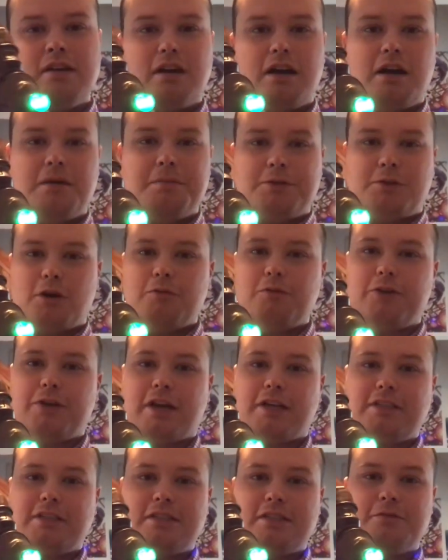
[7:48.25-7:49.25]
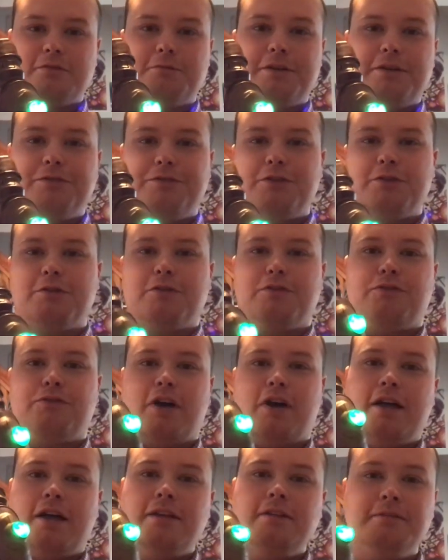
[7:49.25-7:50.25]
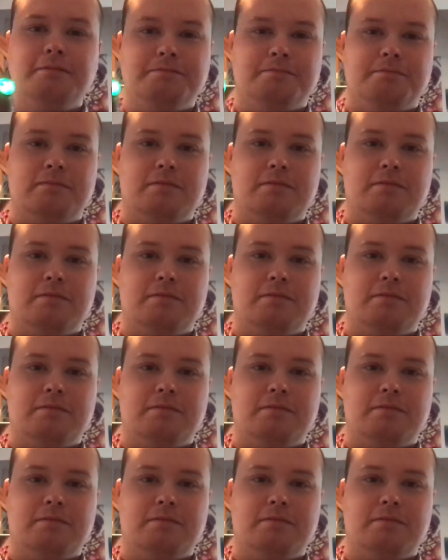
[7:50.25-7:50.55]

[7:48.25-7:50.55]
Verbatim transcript: Ähm, ich hoffe, euch hat diese Review gefallen.